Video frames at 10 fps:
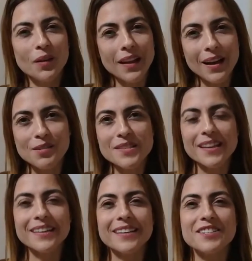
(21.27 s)
Olá,
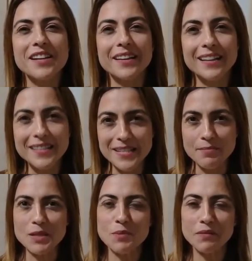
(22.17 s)
gostaria de agradecer
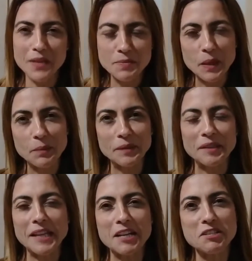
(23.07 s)
mais uma vez pela
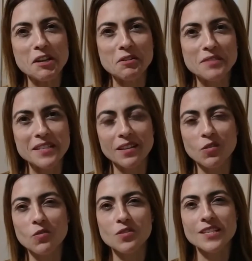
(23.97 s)
oportunidade de estar conversando
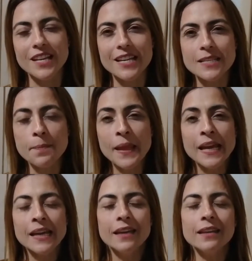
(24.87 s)
com vocês.
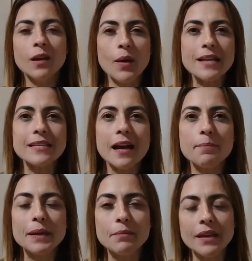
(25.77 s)
Então, essa é a
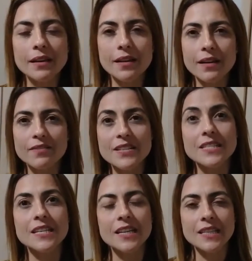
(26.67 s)
primeira
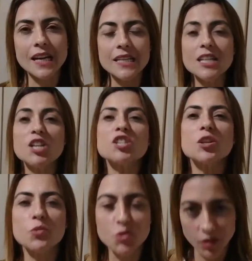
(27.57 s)
visita
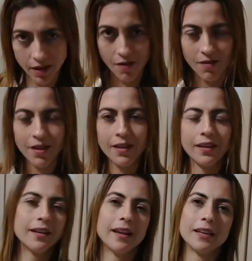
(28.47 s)
institucional
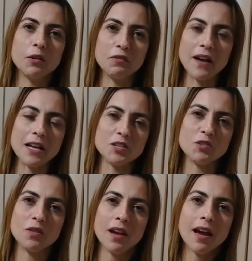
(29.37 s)
né, que eu
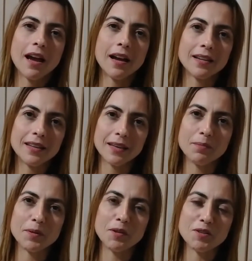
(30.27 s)
faço aqui
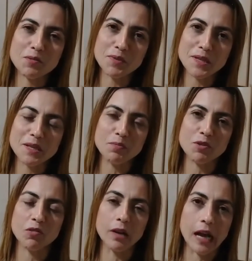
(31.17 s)
para o nosso município
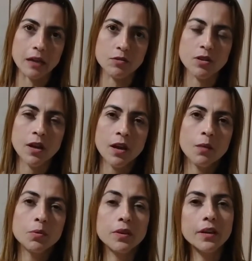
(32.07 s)
de Dourados,
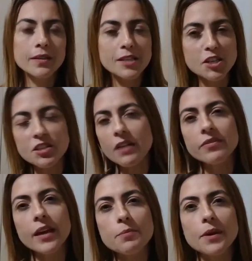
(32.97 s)
porque antes a gente estava
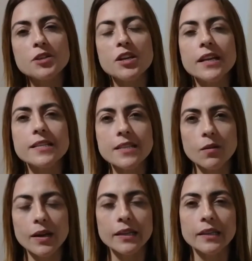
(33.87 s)
em época de
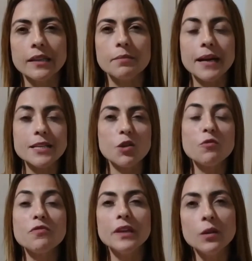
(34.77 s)
eleição ainda, mas eu
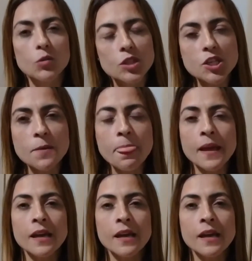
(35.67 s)
vim hoje